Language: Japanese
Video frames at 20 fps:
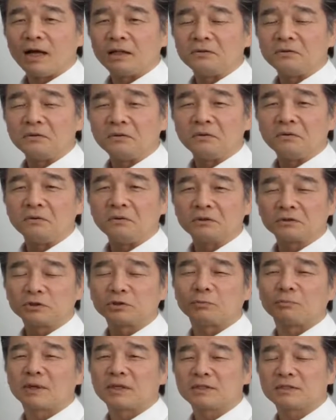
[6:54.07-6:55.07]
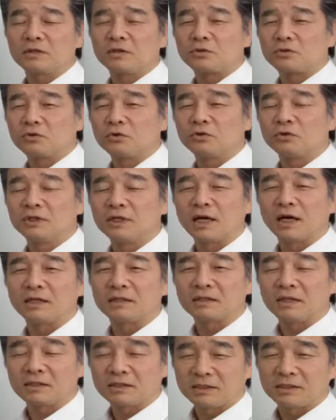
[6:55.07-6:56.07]
あの、ちょっとパステル調の家
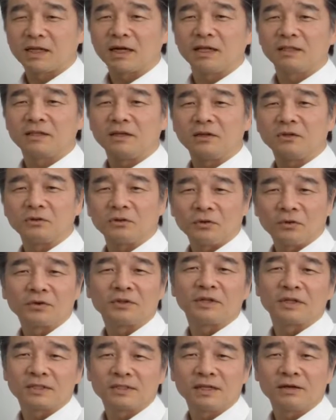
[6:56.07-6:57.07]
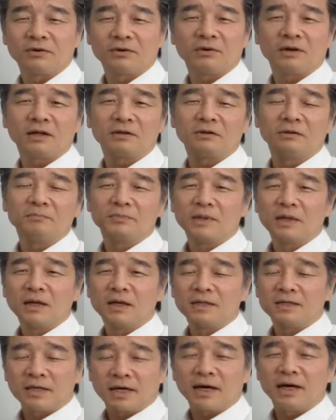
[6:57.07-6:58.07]
が立ち並んでいるところですね。これはあの、
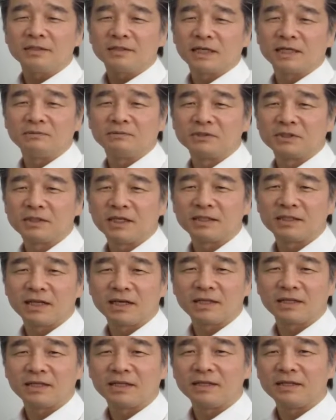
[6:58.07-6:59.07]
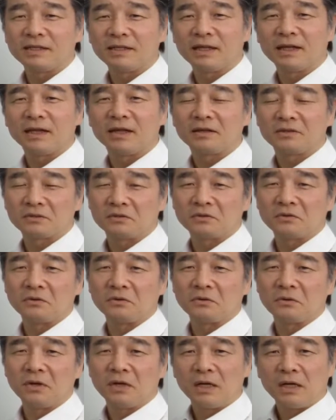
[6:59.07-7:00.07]
世界遺産にも指定されていて、そ
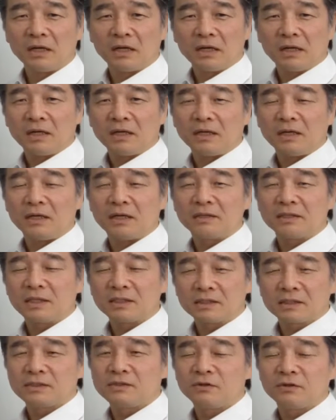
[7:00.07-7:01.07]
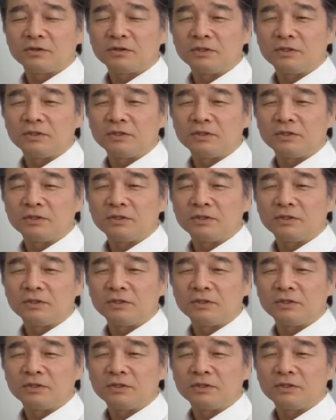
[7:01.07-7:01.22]
の、えー、ナチス